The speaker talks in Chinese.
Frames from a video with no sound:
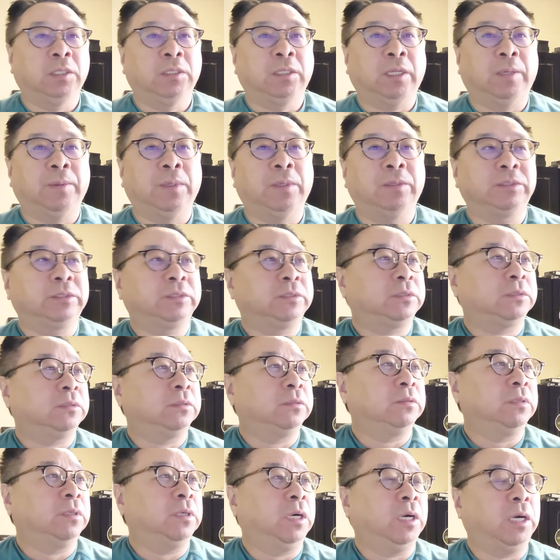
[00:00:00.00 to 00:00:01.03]
那么，
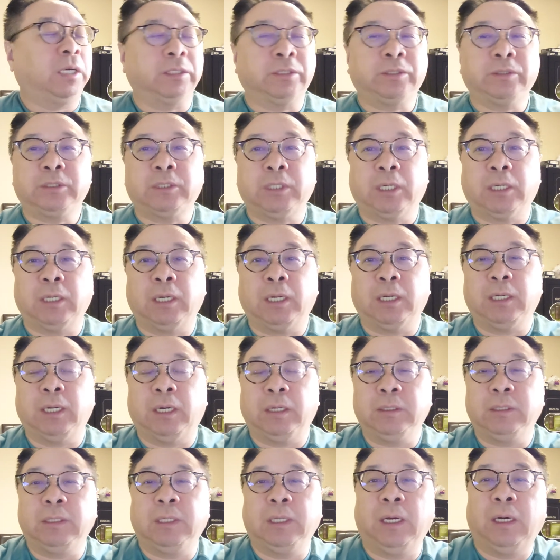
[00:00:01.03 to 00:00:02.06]
呃，就想来
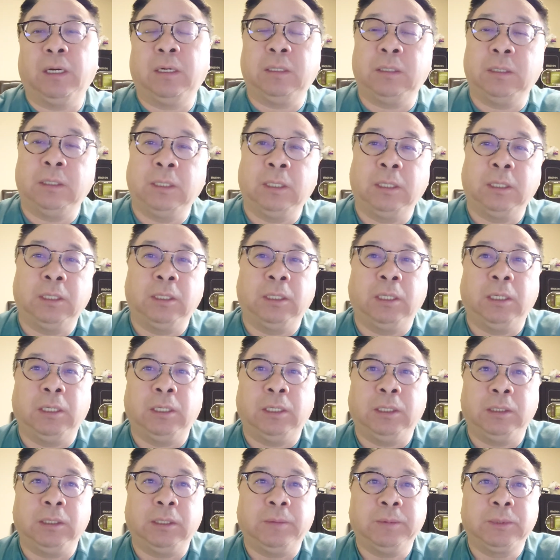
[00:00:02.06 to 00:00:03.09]
聊一聊，
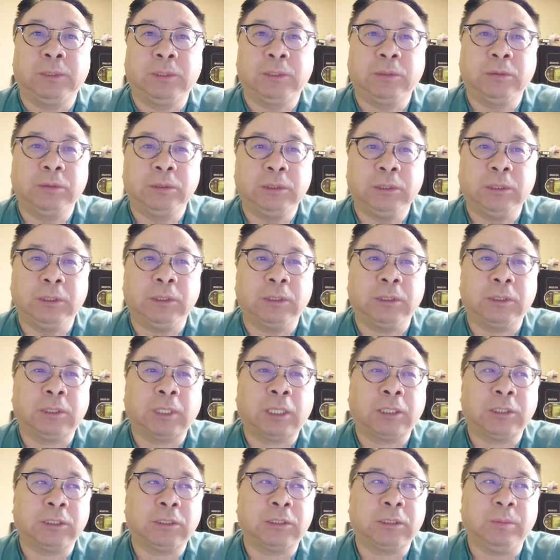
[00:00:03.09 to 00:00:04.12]
呃，那么究竟
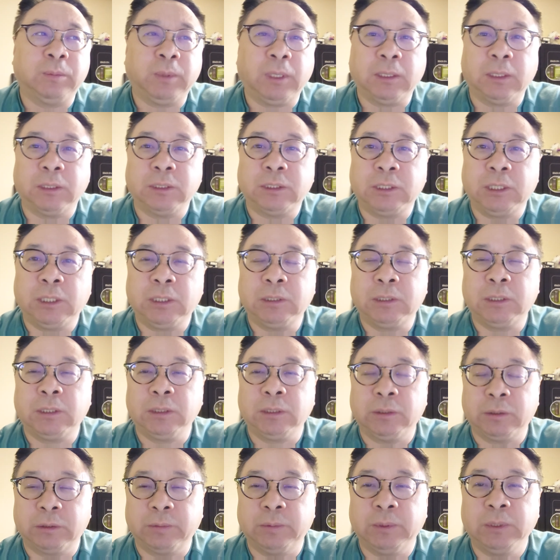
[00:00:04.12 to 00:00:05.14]
它是什么样的签证，
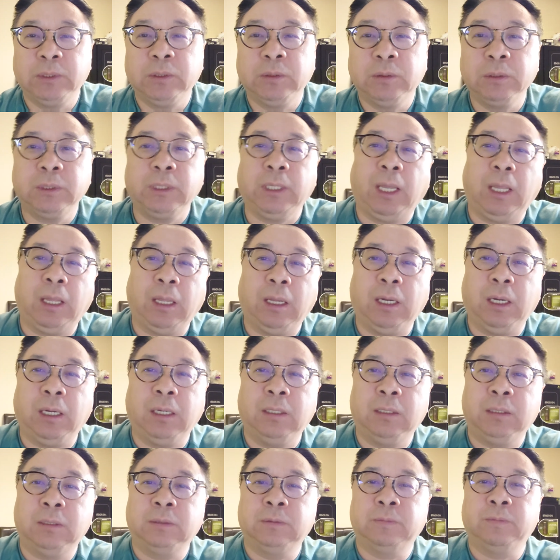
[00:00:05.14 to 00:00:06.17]
有什么优点啊？
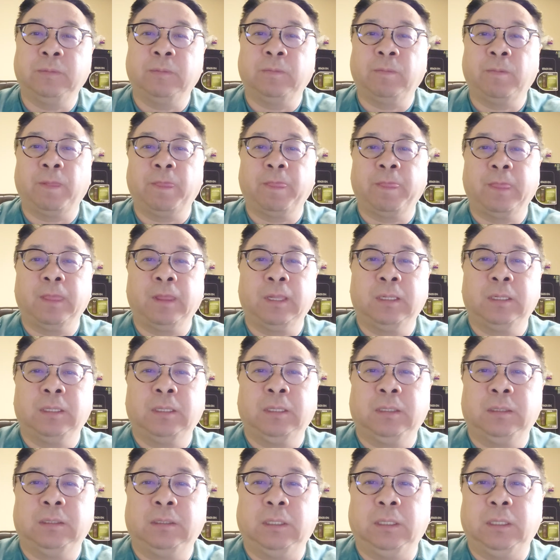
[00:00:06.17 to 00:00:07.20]

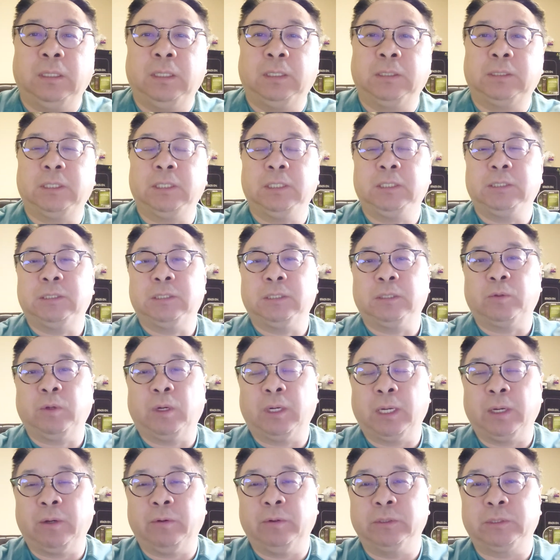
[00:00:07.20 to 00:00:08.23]
呃，第一次
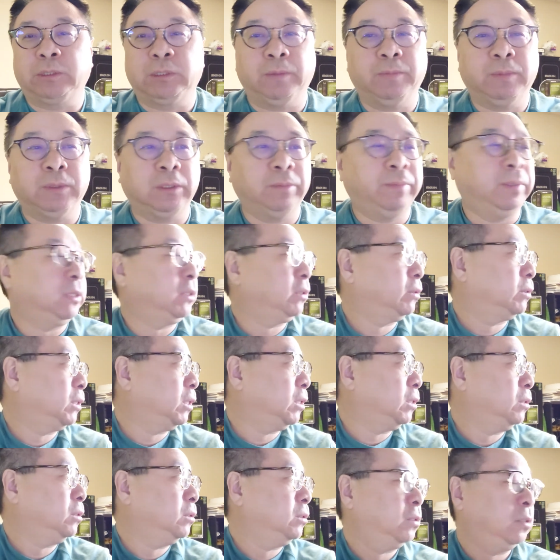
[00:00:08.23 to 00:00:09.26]
观看我节目的朋友
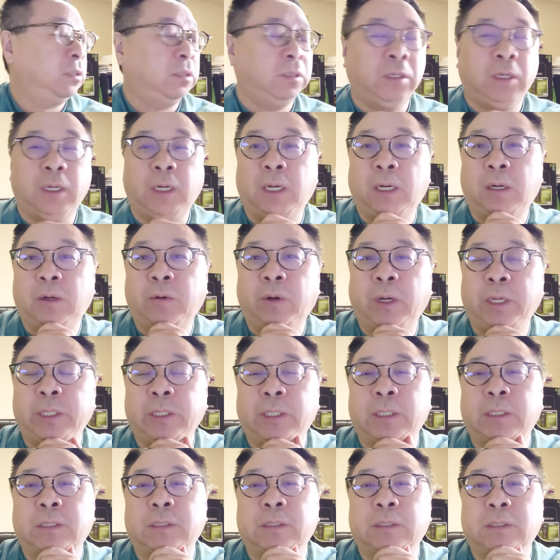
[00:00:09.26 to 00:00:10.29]
呢？啊，欢
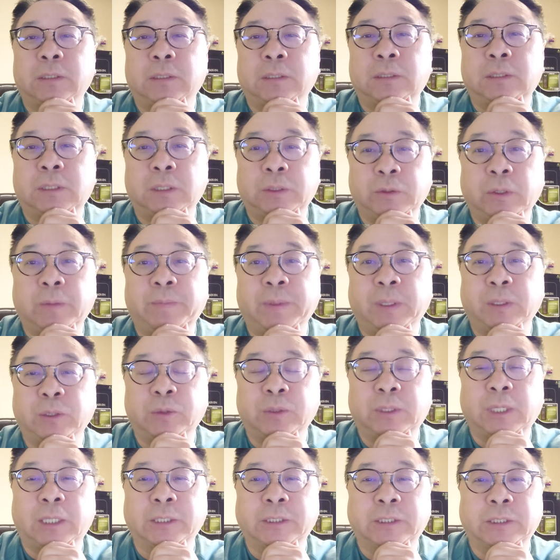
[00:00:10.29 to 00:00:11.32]
迎订阅表
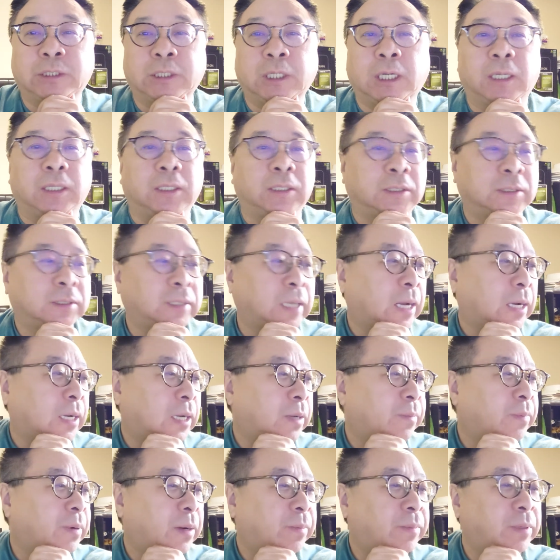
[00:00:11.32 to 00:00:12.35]
叔看世界，打
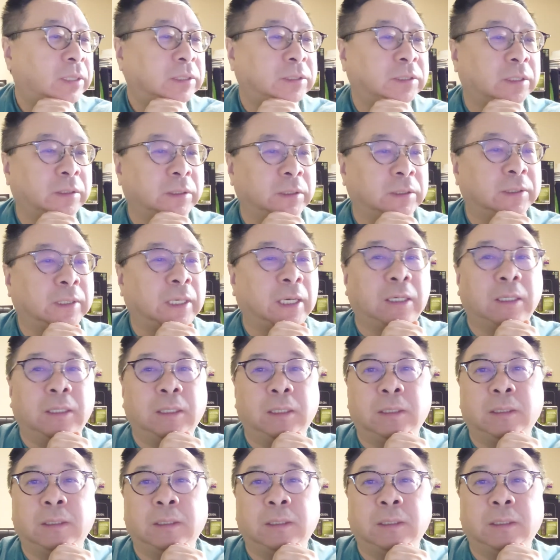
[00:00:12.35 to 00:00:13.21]
开旁边的小铃铛。